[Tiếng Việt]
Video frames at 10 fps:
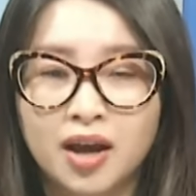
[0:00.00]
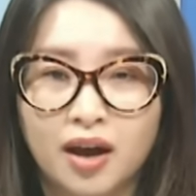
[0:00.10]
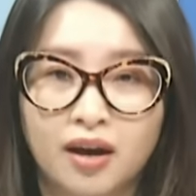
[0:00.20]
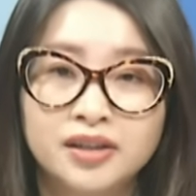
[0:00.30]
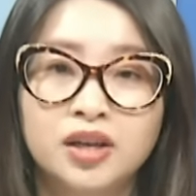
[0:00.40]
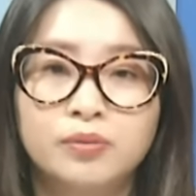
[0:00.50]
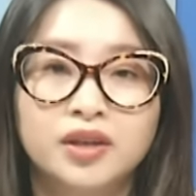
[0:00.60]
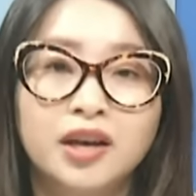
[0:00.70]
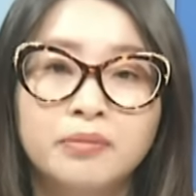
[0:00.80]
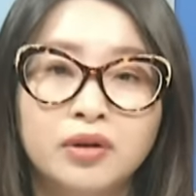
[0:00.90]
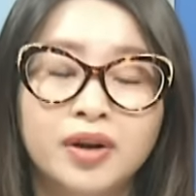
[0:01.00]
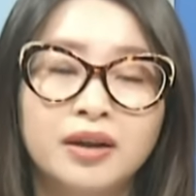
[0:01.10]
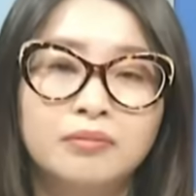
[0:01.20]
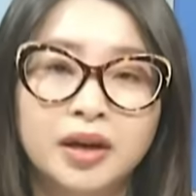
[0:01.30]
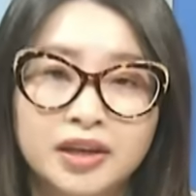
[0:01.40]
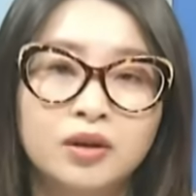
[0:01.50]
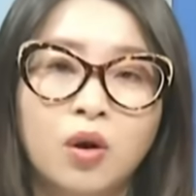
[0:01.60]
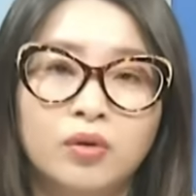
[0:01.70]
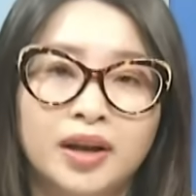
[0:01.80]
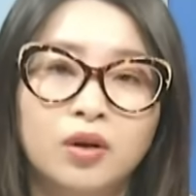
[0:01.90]
ở trong những cái building bị
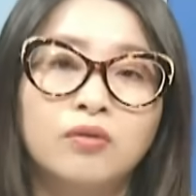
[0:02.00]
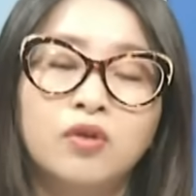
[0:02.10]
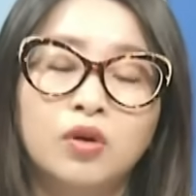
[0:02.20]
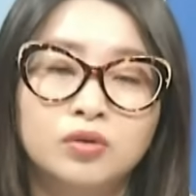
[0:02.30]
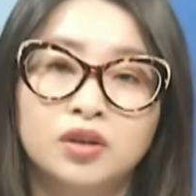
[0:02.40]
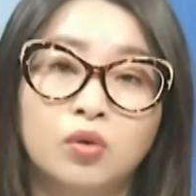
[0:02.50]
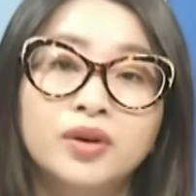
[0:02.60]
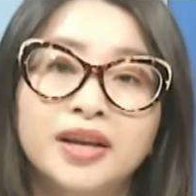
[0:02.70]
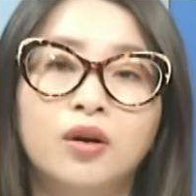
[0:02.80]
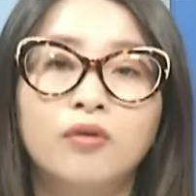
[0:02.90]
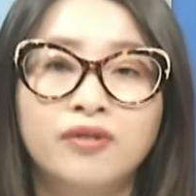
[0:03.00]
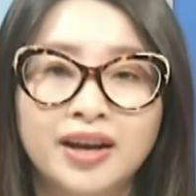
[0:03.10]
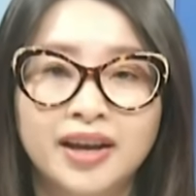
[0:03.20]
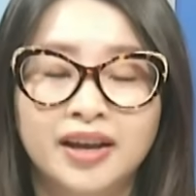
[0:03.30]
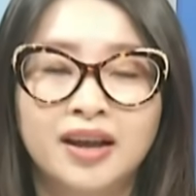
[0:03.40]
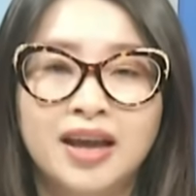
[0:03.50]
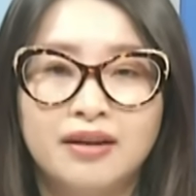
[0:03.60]
cô này cũng vô tình cũng đi cũng phát hiện